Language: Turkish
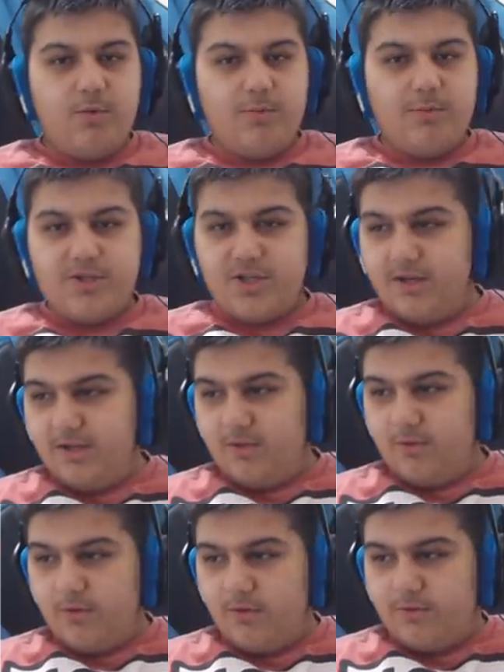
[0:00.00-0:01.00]
15 kere
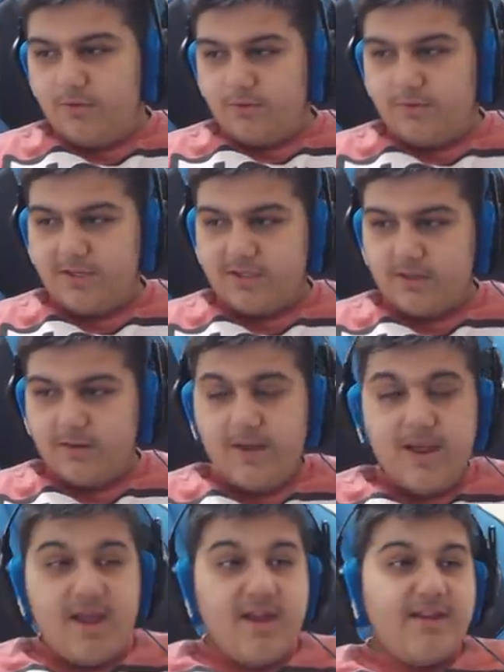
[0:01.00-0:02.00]
yani öldürdüm ben seni.
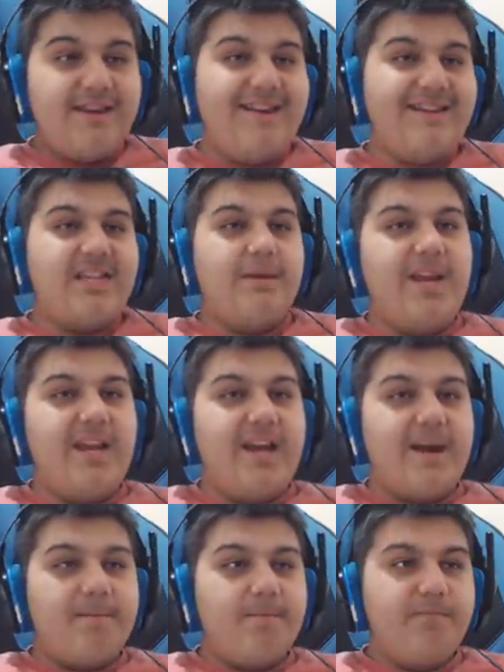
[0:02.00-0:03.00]
Neyse
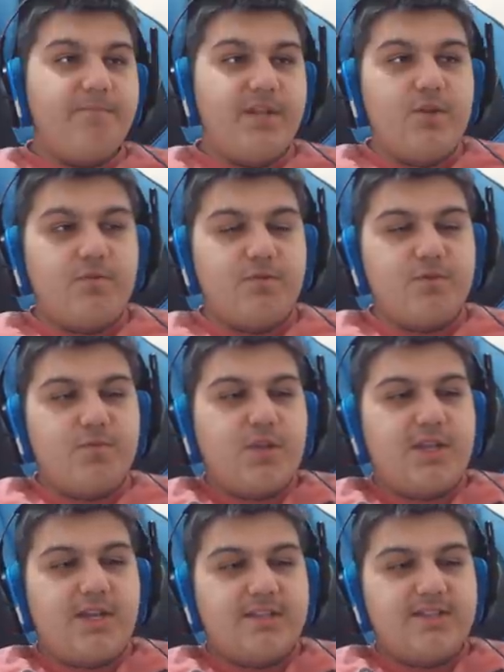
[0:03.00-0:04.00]
beyler videomuz bu
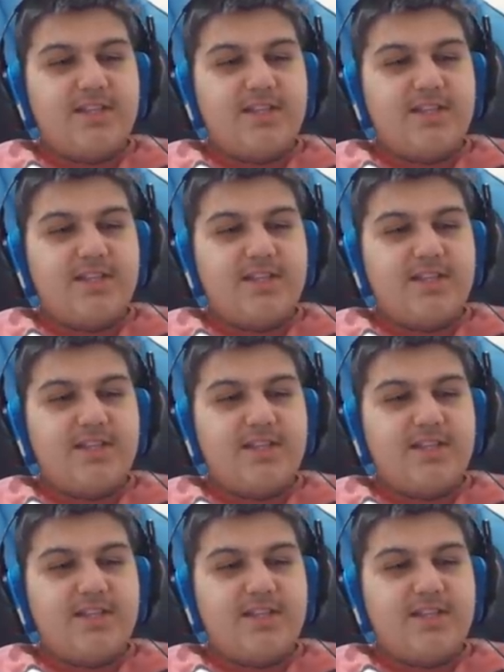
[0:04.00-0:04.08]
kadardı.